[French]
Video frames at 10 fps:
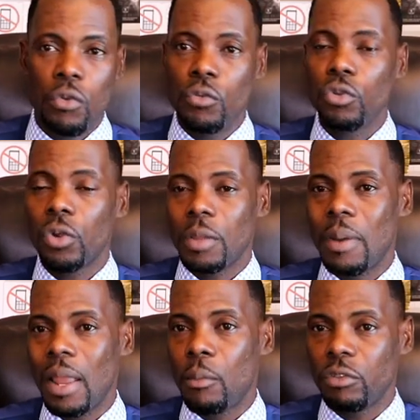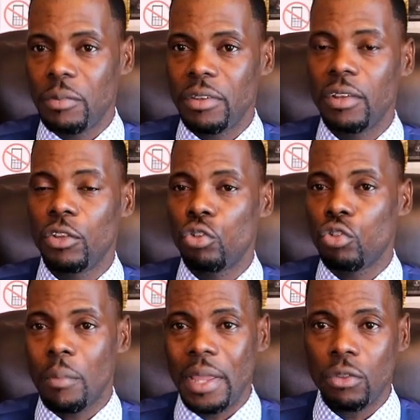vous n'aurez pas la possibilité de
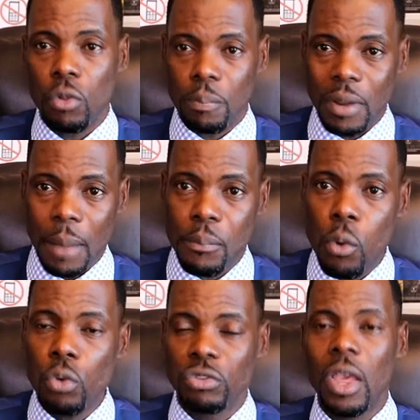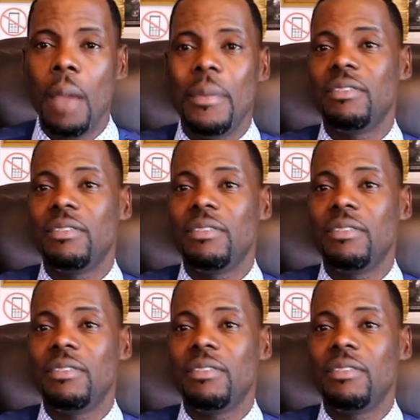toujours mettre la pause,